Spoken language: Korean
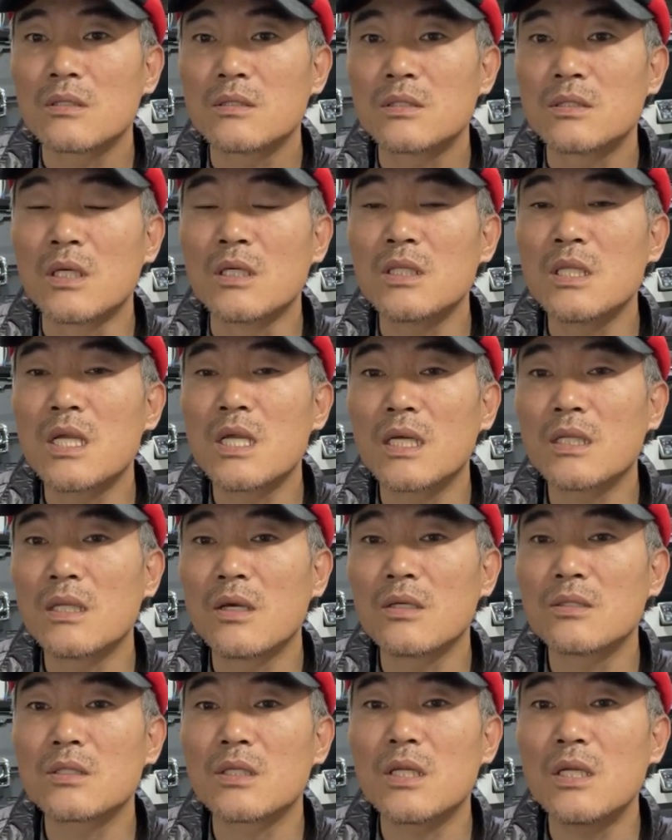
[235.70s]
정리가
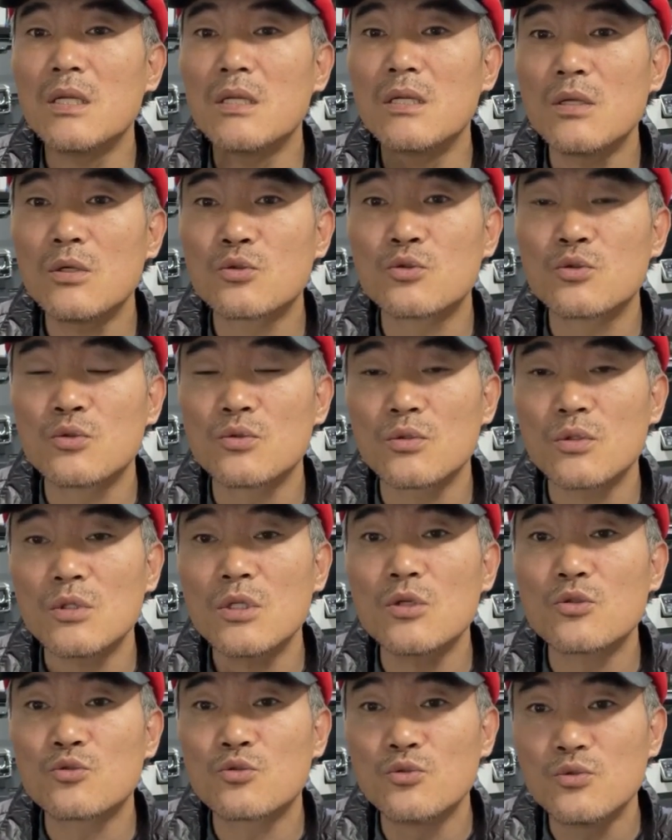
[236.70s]
되어서 일로 주,
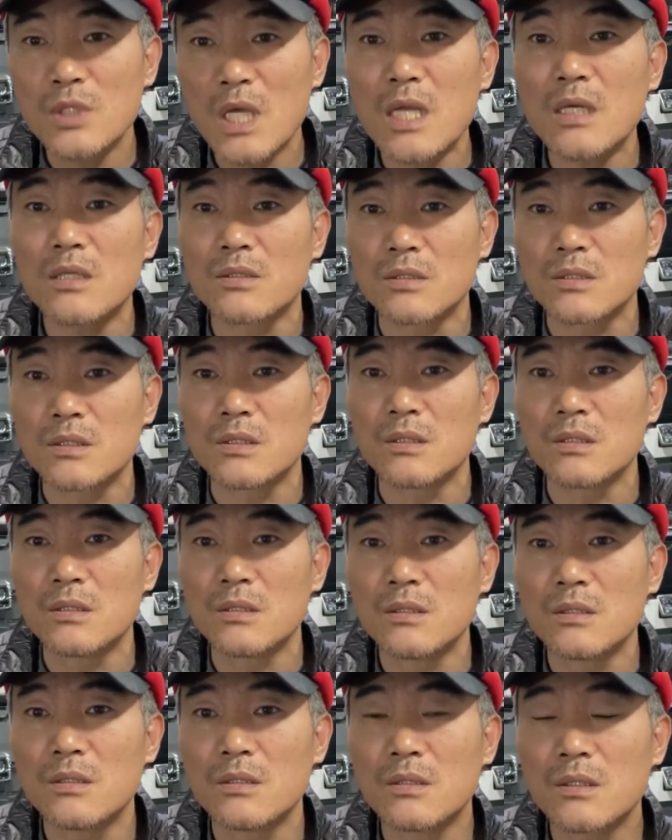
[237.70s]
일러 주냐는 거지
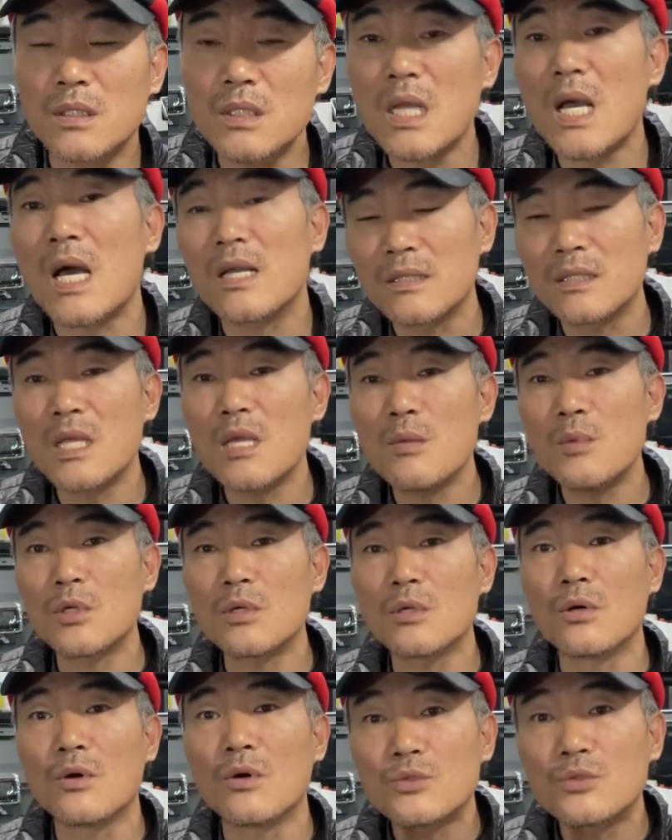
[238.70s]
그냥 안 되면
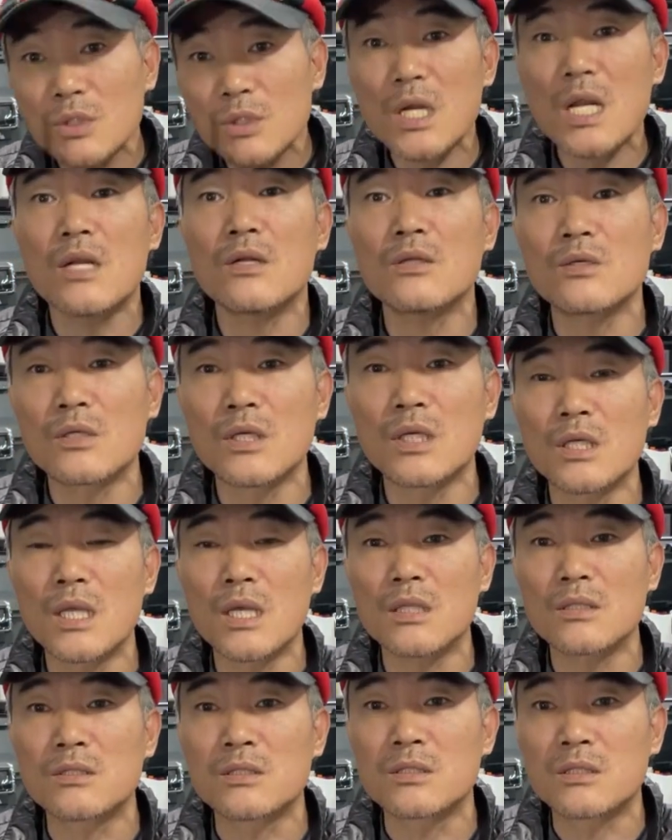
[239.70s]
어쩌라는
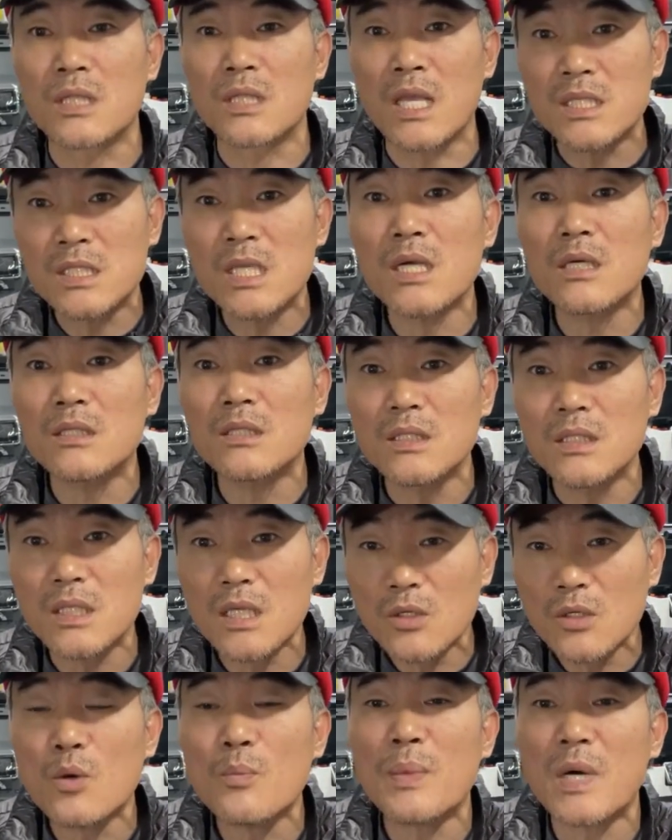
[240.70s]
대한 대책은
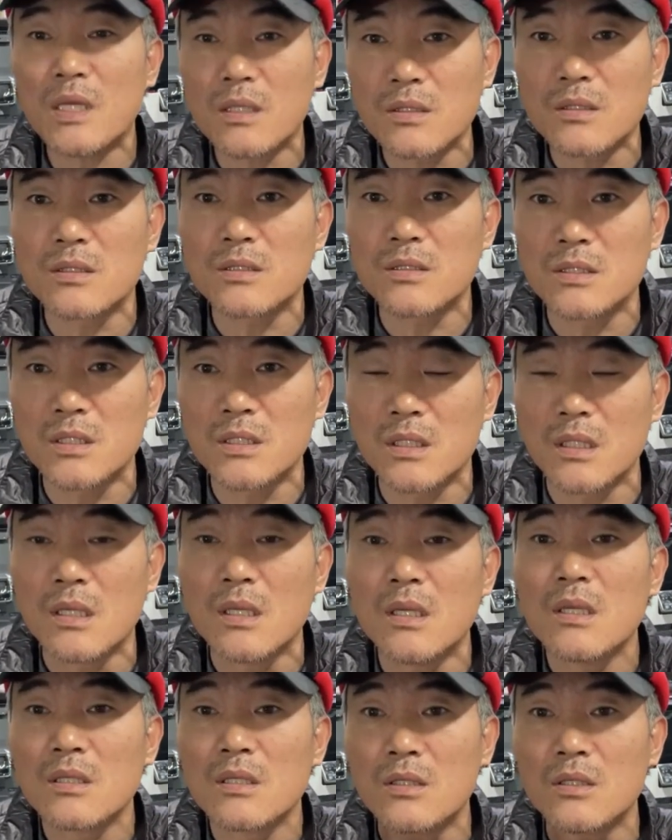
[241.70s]
입고 파는 건지
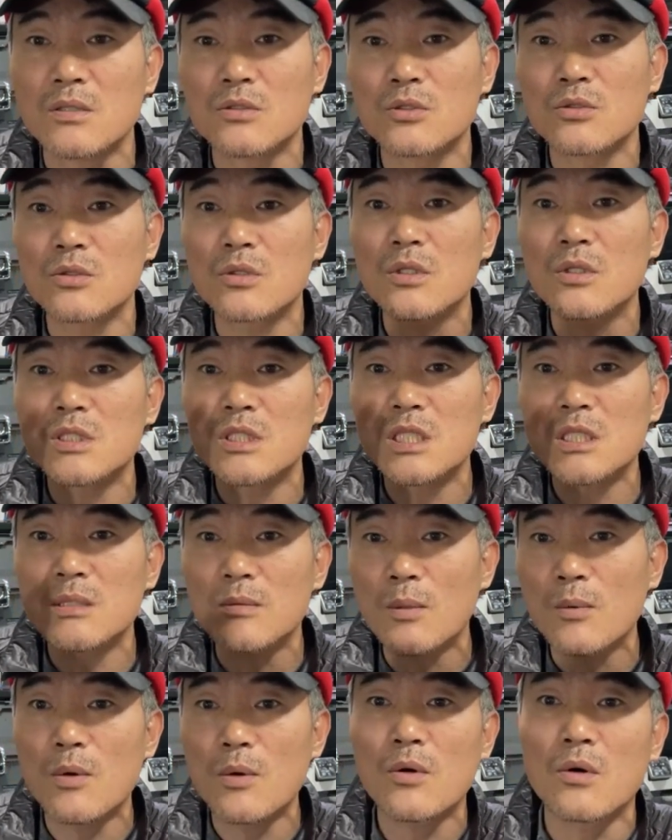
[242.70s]
그 정도는
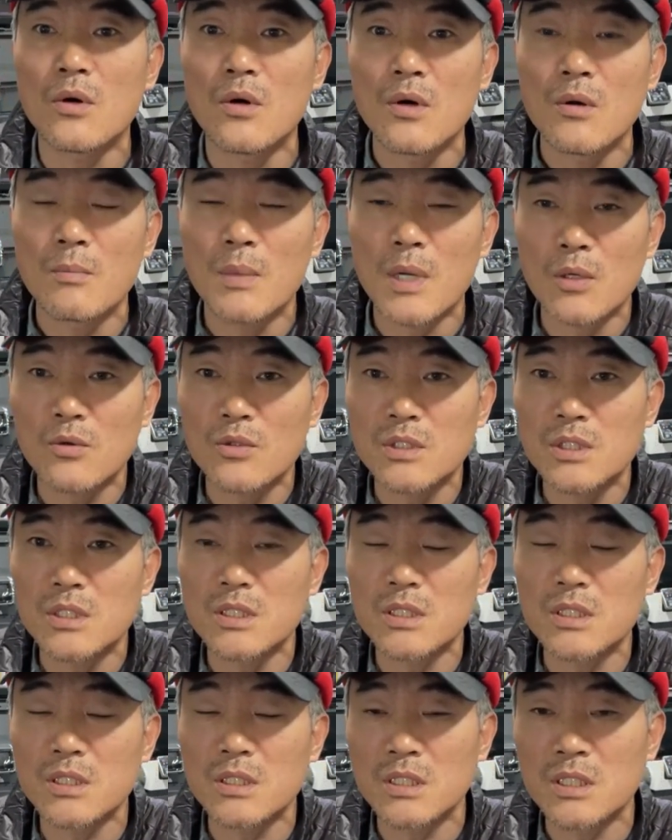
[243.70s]
찝어보고
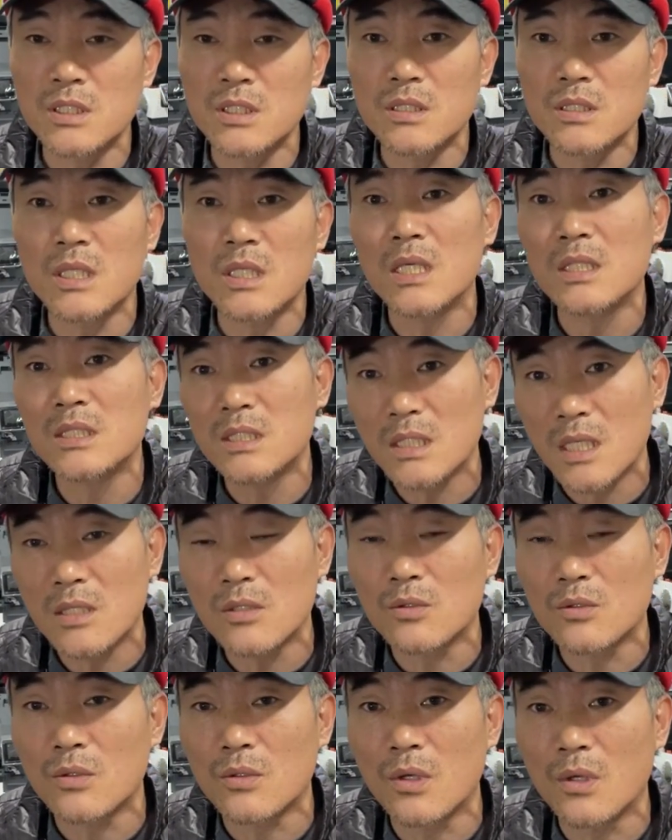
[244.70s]
팔공시를
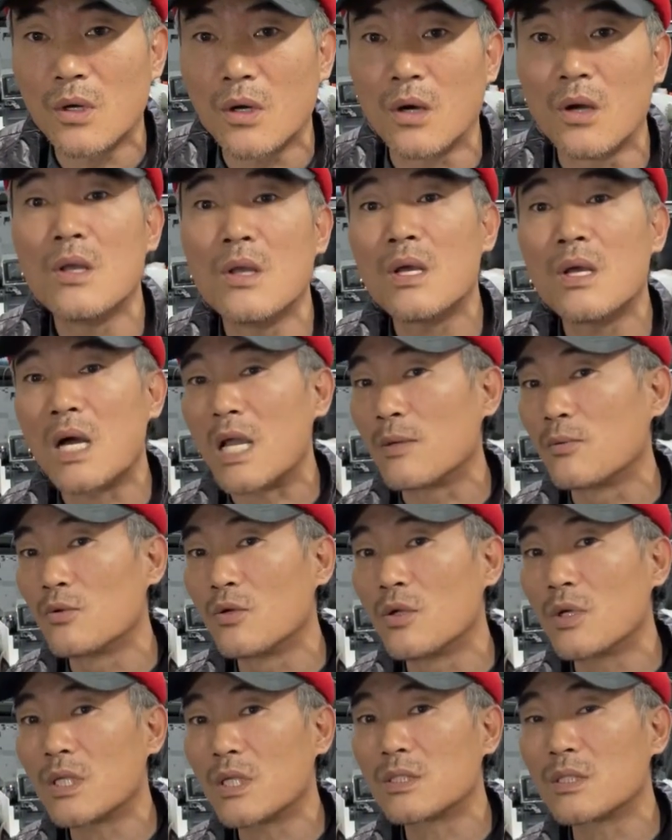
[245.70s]
하시라는 거고요.
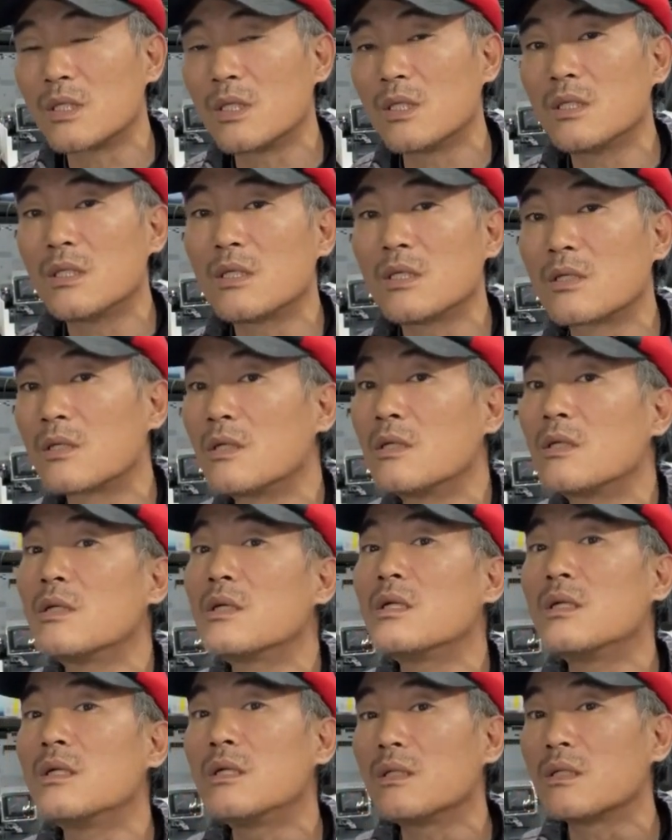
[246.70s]
아이블록에서는
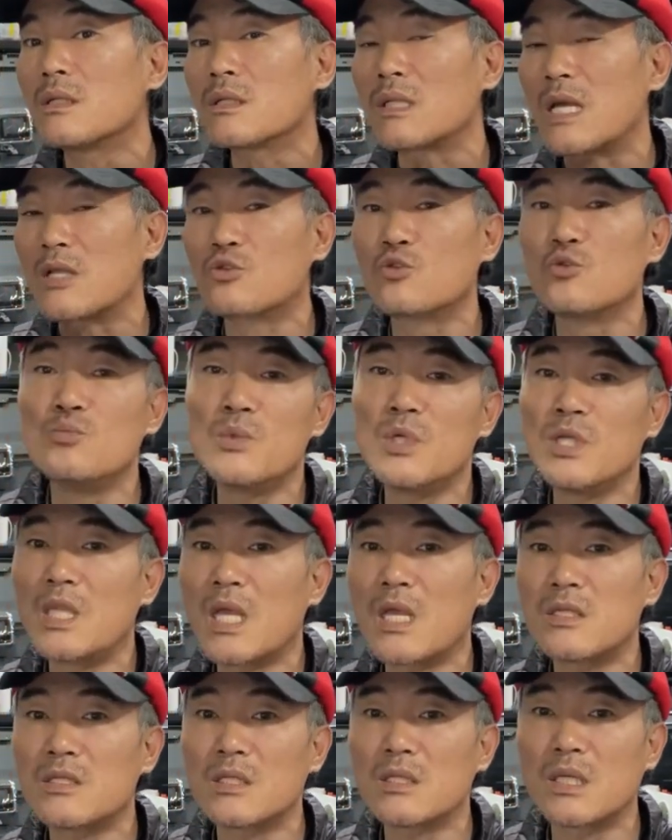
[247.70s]
그걸 다
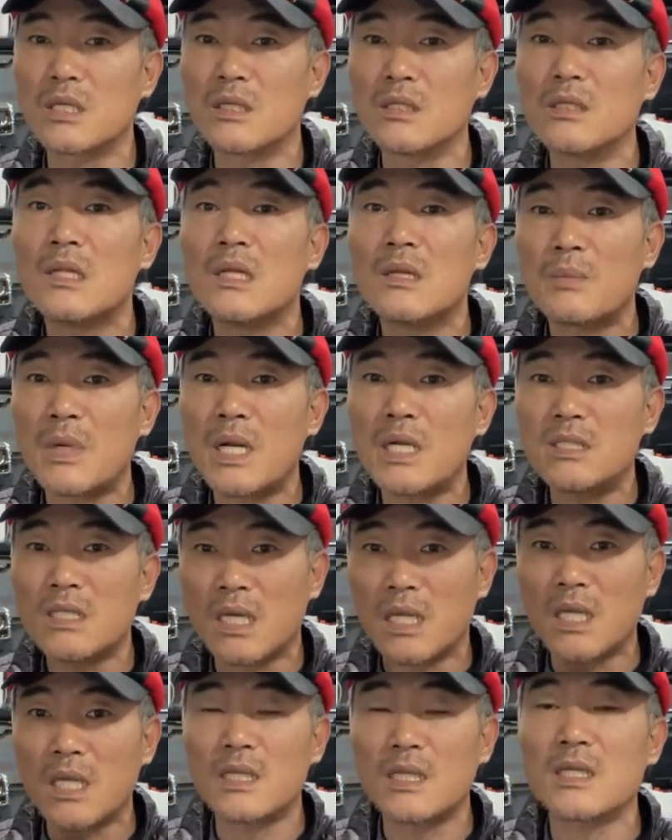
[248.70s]
준비되기 전에는 팔지
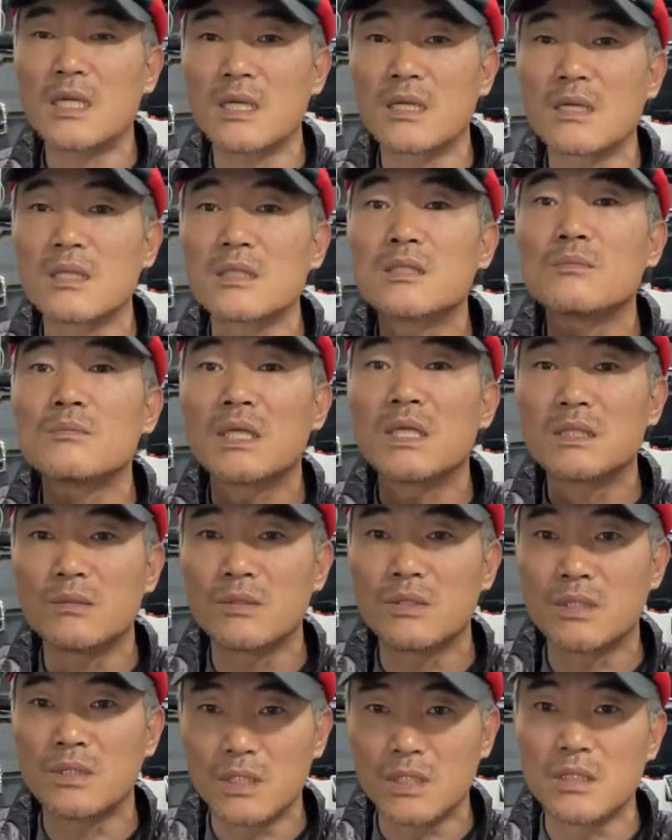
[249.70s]
않겠다라는 것지
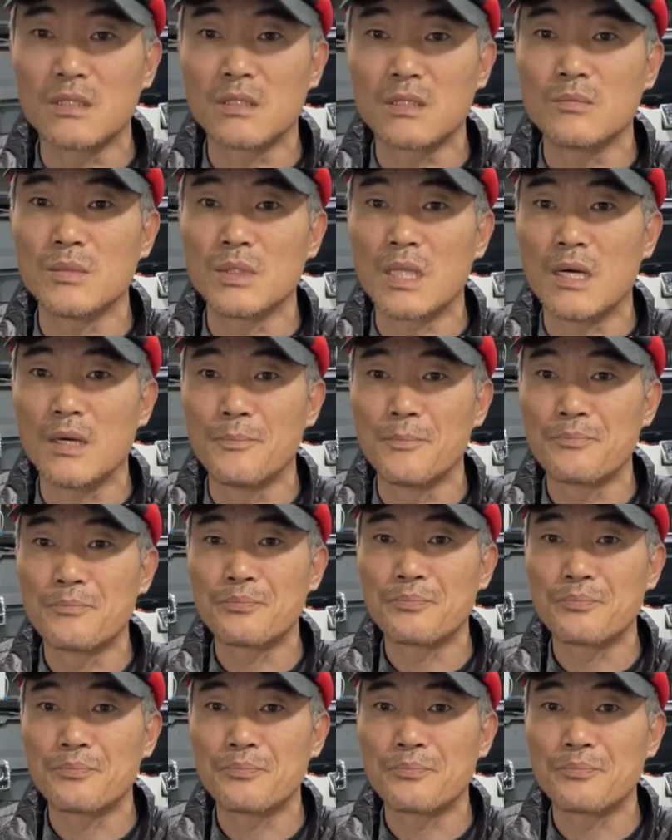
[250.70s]
말씀을 드리는 겁니다.